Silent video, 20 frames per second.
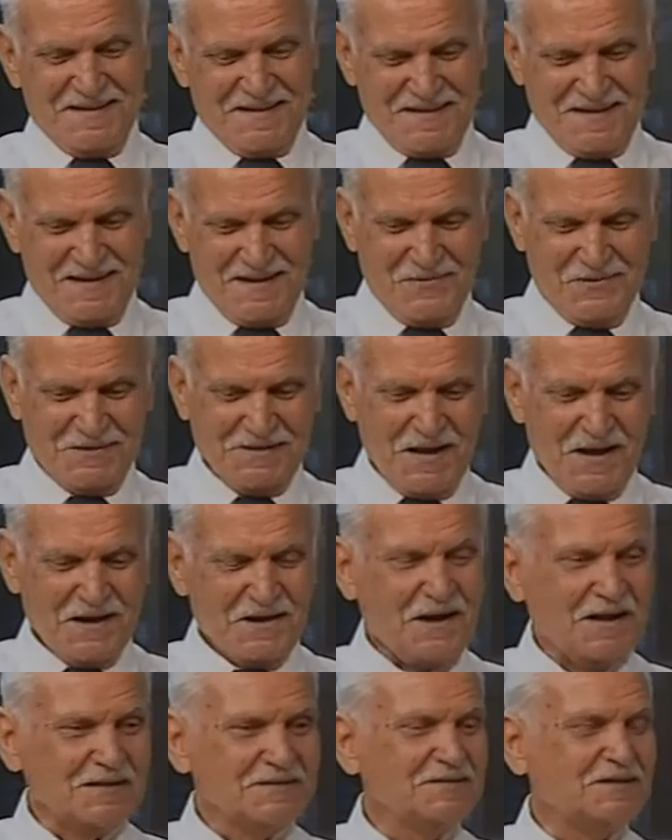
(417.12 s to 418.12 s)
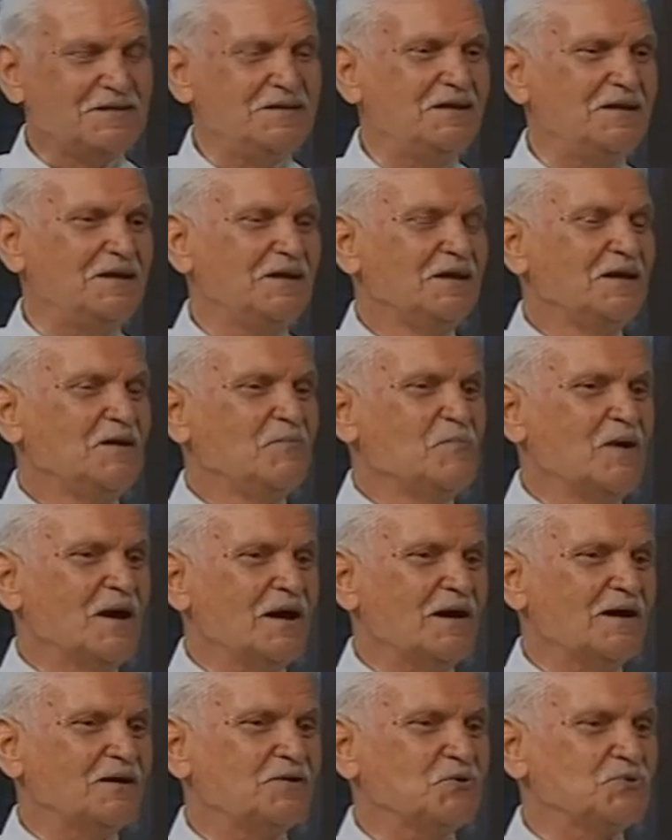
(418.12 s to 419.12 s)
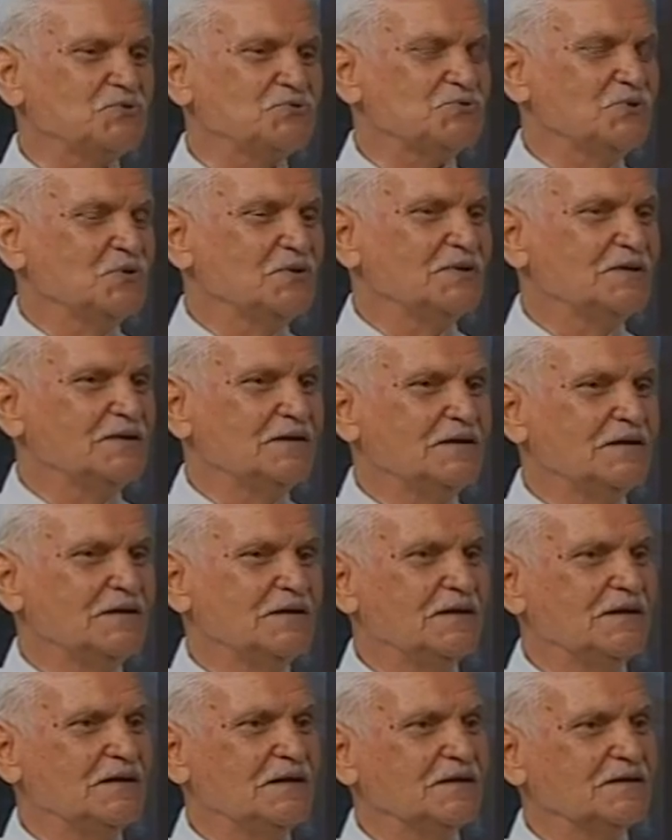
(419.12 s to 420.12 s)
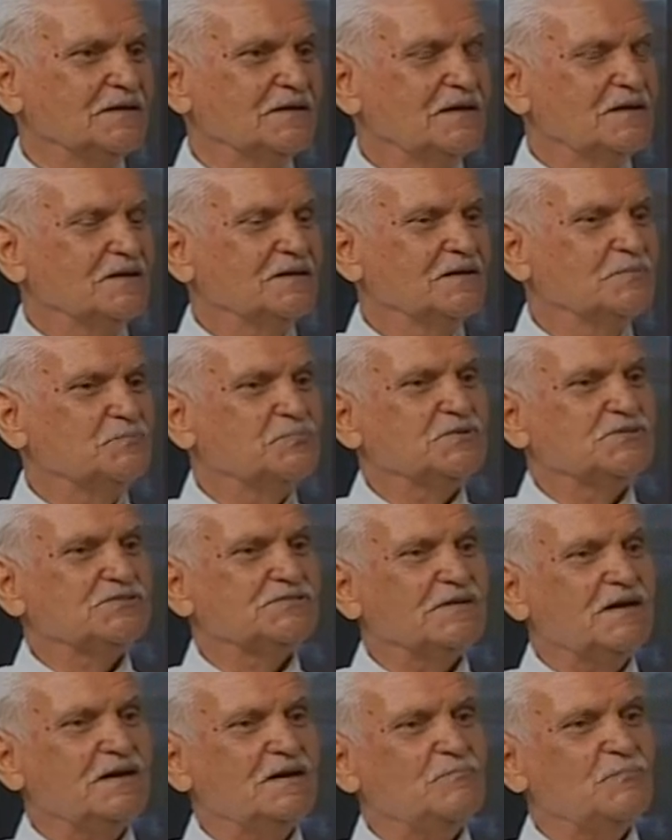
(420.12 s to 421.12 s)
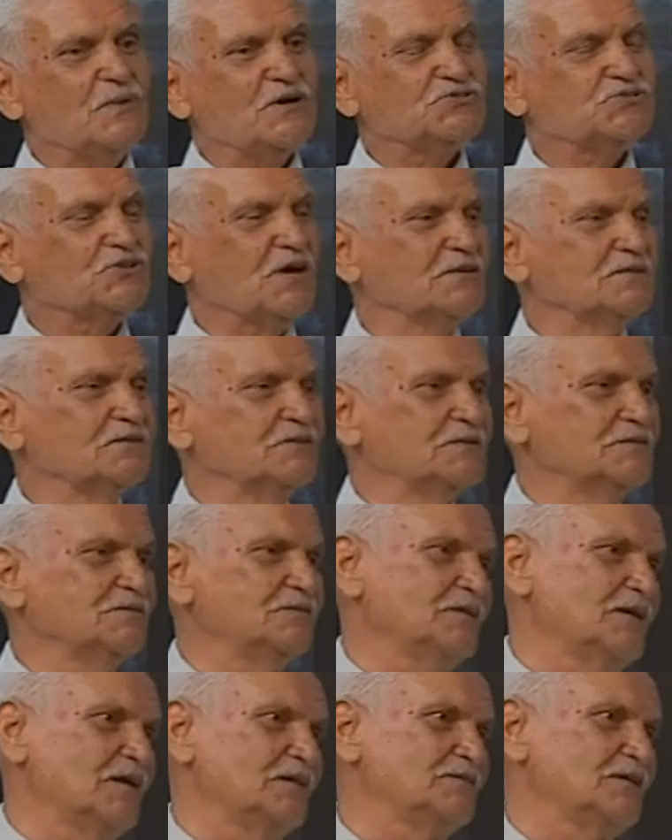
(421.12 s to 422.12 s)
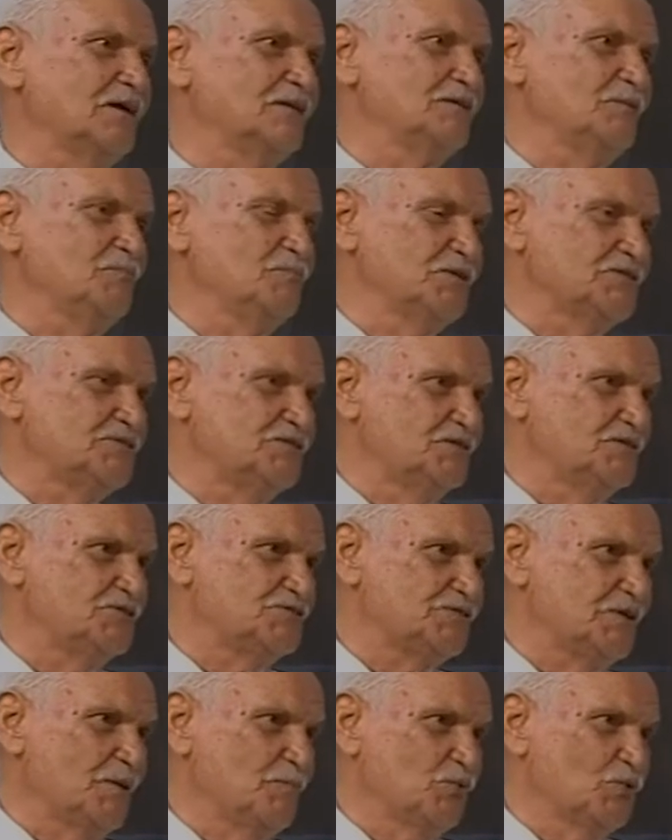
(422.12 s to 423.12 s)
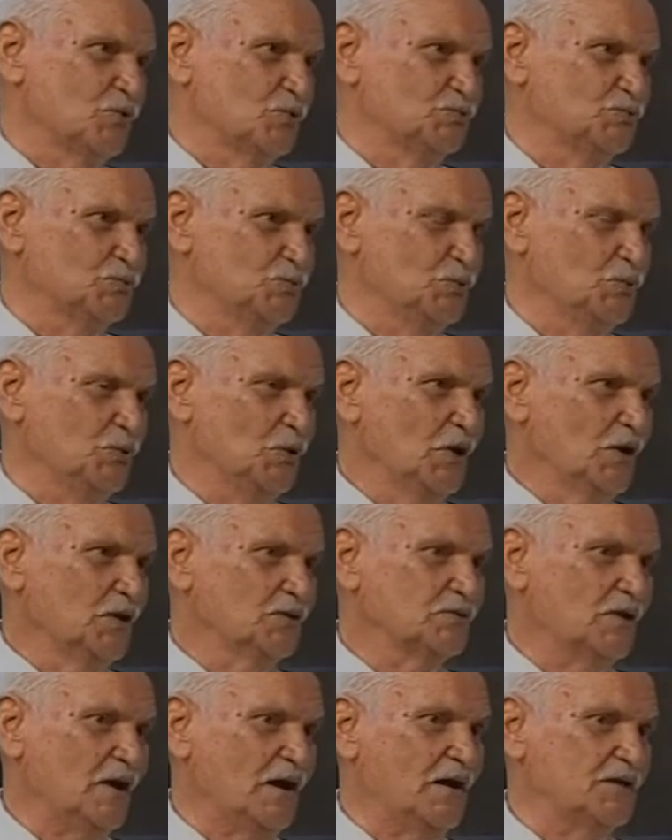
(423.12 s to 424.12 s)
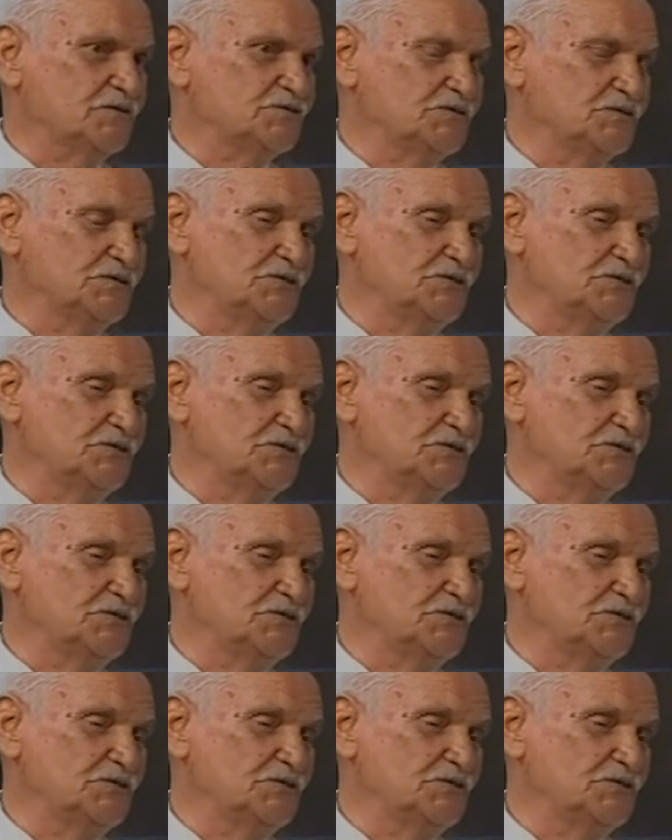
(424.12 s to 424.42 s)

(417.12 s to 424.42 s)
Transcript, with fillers: Evet. Kaldı ki Magarios e, Kıbrıs'ta başkanlığının elden gitmesini istemiyordu. Dahası